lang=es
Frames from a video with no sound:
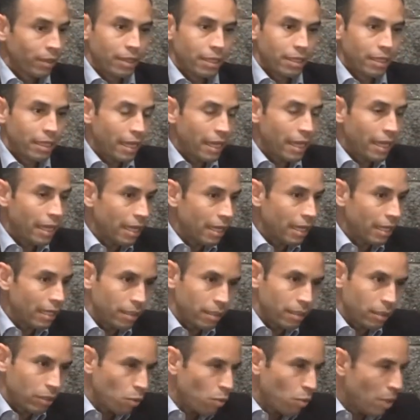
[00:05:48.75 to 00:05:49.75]

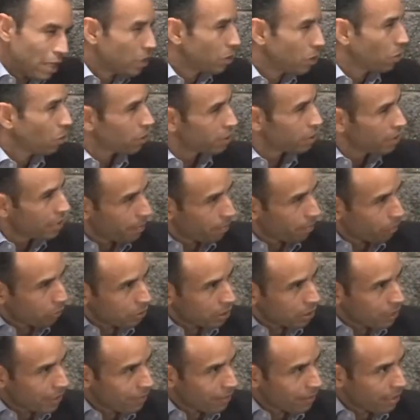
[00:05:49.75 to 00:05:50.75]
de cuanto sea
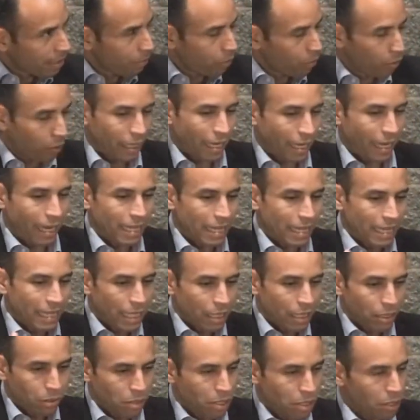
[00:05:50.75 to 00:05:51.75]
posible, porque en
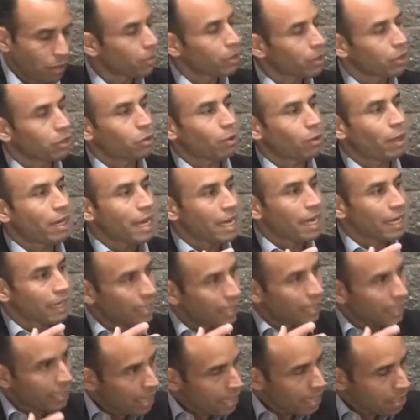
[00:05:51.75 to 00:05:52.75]
tanto y en cuanto hayan
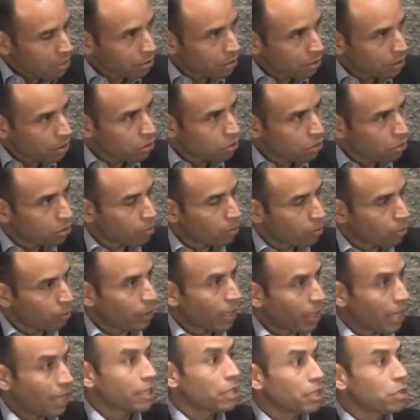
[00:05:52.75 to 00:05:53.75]
claros derechos de
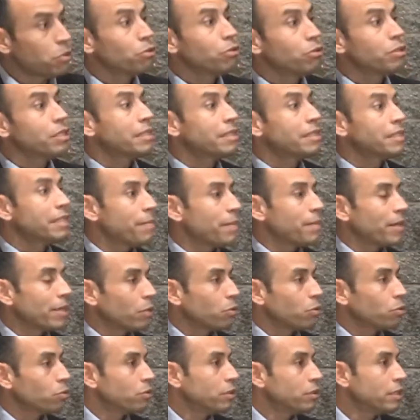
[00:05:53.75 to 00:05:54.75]
propiedad y un sistema
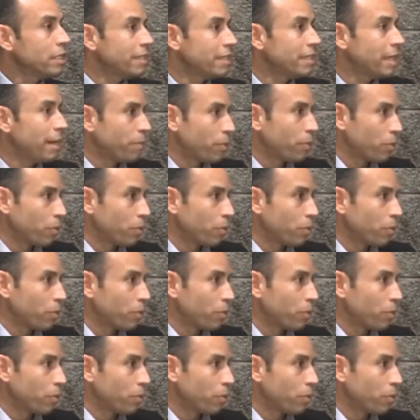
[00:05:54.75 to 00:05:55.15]
de justicia,